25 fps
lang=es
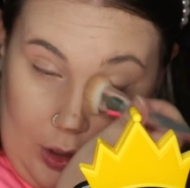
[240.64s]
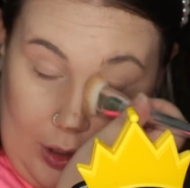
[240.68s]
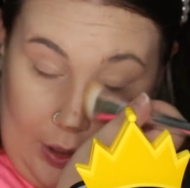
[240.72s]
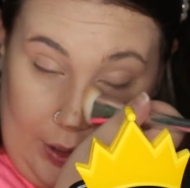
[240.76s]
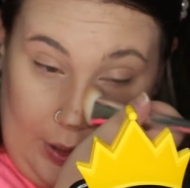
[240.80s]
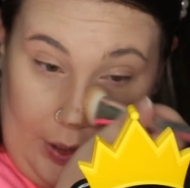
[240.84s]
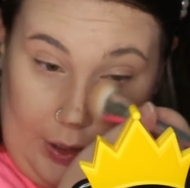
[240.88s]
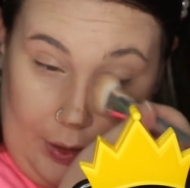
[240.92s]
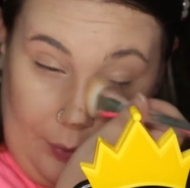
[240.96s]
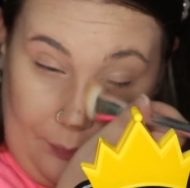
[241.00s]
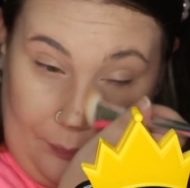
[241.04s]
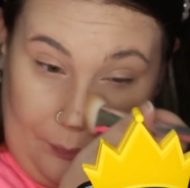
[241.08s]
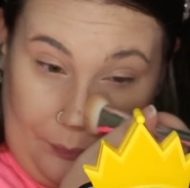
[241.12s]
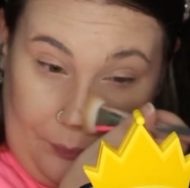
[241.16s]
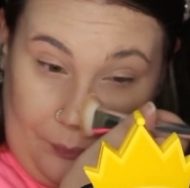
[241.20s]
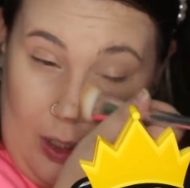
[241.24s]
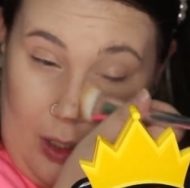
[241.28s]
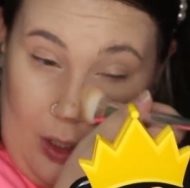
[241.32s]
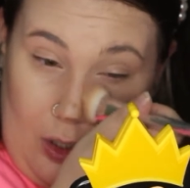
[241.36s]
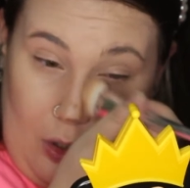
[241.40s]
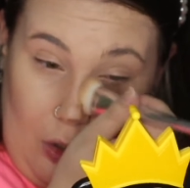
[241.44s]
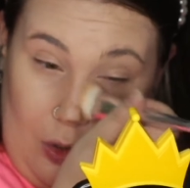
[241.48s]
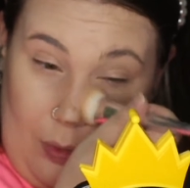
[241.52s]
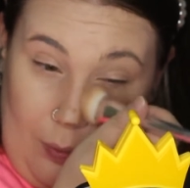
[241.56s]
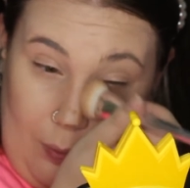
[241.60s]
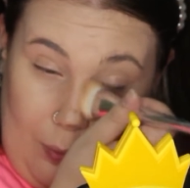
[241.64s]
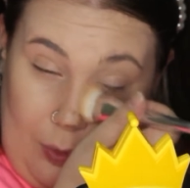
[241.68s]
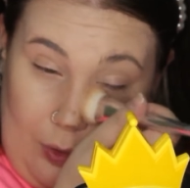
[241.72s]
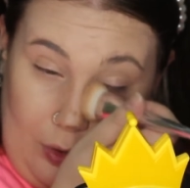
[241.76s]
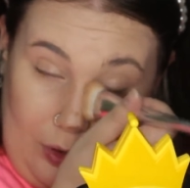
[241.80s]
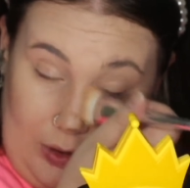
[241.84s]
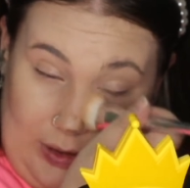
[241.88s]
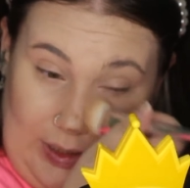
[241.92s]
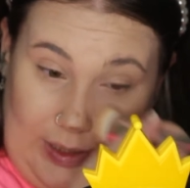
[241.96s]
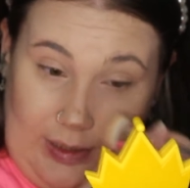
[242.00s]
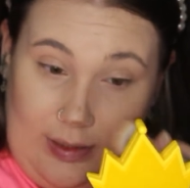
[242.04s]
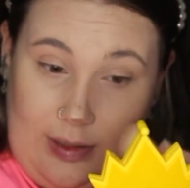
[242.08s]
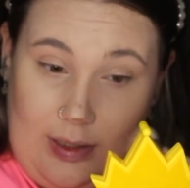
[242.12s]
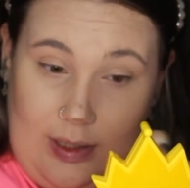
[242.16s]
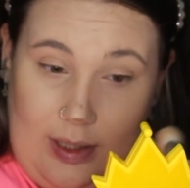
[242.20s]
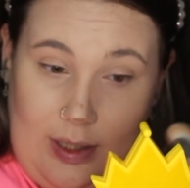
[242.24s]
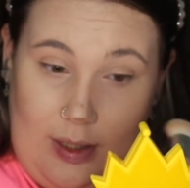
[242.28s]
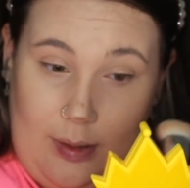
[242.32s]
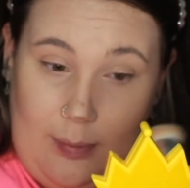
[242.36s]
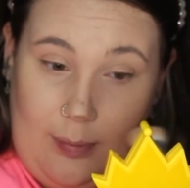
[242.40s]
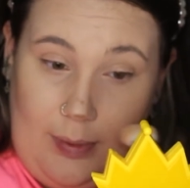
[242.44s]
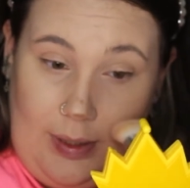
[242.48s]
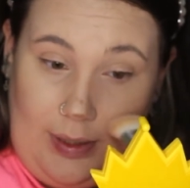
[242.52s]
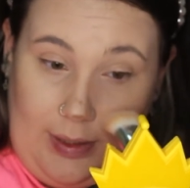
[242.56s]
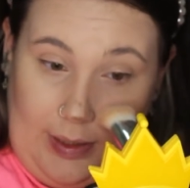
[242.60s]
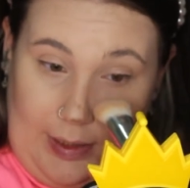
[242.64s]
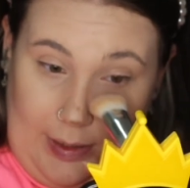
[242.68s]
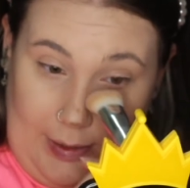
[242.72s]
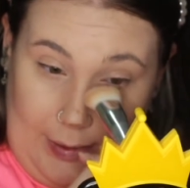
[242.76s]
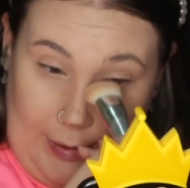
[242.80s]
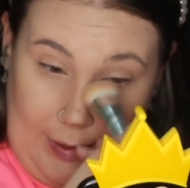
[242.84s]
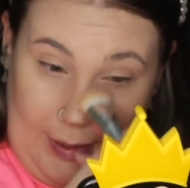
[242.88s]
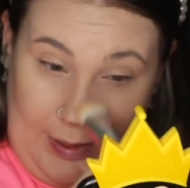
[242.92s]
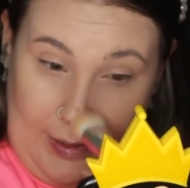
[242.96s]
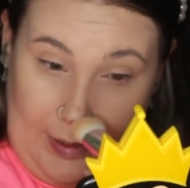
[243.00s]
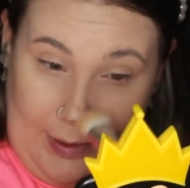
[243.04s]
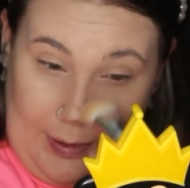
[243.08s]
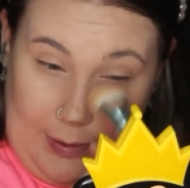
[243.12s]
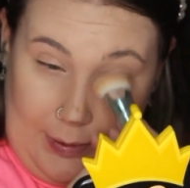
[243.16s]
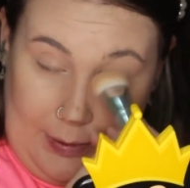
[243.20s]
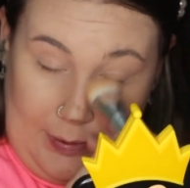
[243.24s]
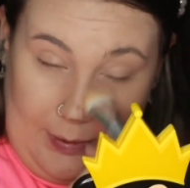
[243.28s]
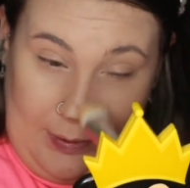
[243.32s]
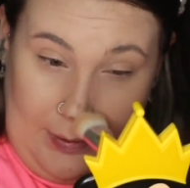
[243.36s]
que lo importante del maquillaje